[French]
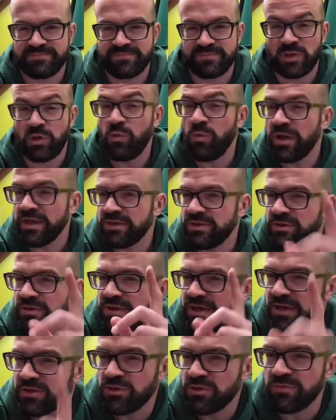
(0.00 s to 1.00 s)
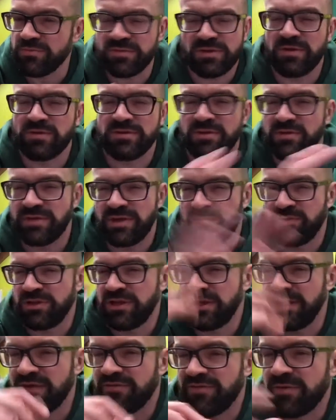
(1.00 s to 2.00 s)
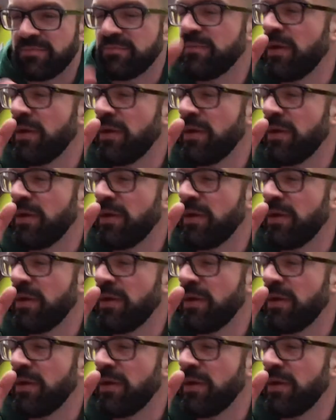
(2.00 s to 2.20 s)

Quoique, quand on... Non, non, il n'y a pas de lien en fait.